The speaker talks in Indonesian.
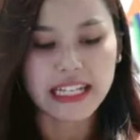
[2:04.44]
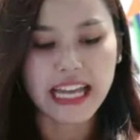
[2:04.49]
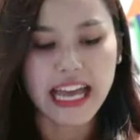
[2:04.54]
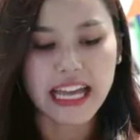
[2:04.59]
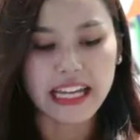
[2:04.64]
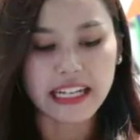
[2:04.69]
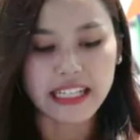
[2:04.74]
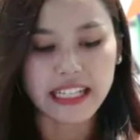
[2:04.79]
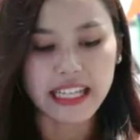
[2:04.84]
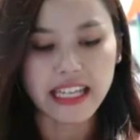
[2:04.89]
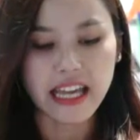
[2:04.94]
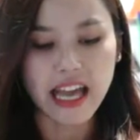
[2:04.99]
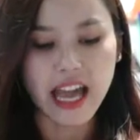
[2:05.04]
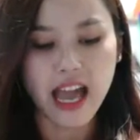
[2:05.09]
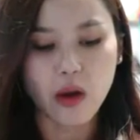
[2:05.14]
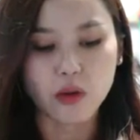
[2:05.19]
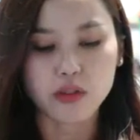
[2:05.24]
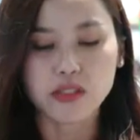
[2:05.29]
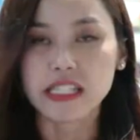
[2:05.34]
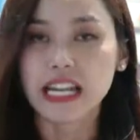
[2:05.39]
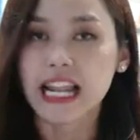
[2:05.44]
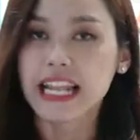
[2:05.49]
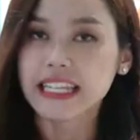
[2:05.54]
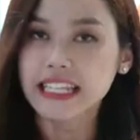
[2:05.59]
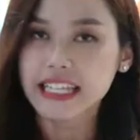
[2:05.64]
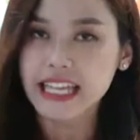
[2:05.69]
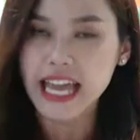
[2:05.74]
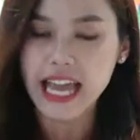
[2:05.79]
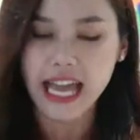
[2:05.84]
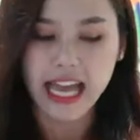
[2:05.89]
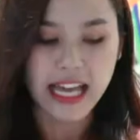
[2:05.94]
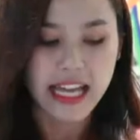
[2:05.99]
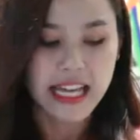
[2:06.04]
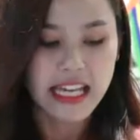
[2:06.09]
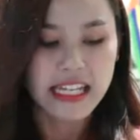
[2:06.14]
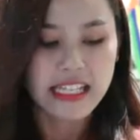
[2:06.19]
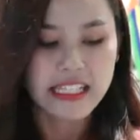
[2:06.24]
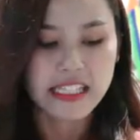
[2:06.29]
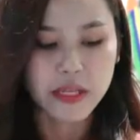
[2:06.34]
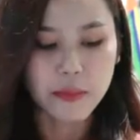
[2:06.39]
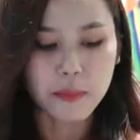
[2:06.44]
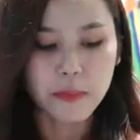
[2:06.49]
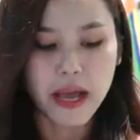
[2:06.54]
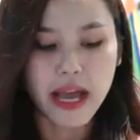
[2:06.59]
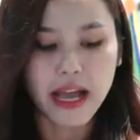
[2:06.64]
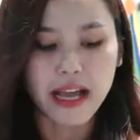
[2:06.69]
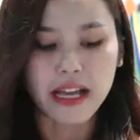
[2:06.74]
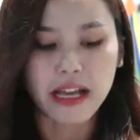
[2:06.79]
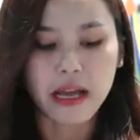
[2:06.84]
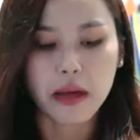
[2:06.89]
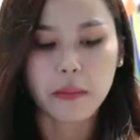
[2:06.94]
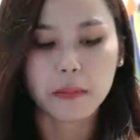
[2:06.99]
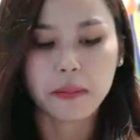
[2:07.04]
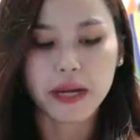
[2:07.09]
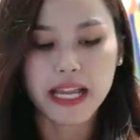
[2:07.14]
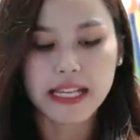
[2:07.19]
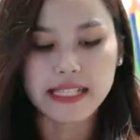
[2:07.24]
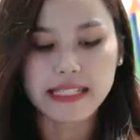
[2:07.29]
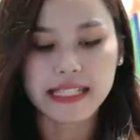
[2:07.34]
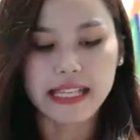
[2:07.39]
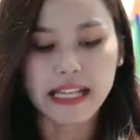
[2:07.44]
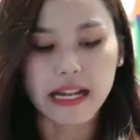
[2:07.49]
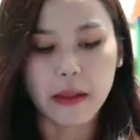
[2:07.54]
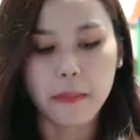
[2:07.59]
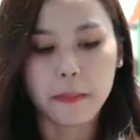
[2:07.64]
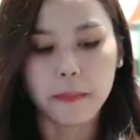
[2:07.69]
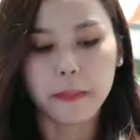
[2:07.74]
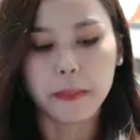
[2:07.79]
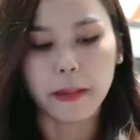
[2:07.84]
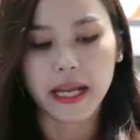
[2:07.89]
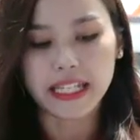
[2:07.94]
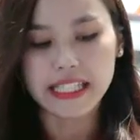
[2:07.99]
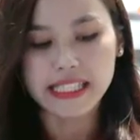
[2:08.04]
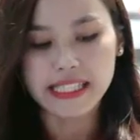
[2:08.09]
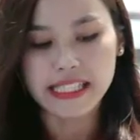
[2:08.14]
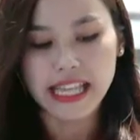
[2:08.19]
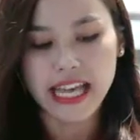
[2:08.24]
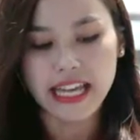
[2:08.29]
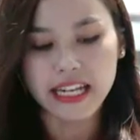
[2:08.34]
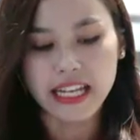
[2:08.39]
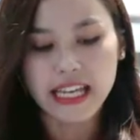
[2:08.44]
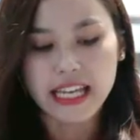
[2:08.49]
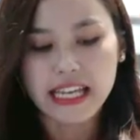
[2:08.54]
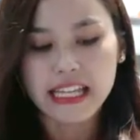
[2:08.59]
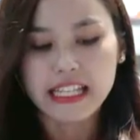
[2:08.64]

dari Australia, Jepang, Brazil, Pakistan,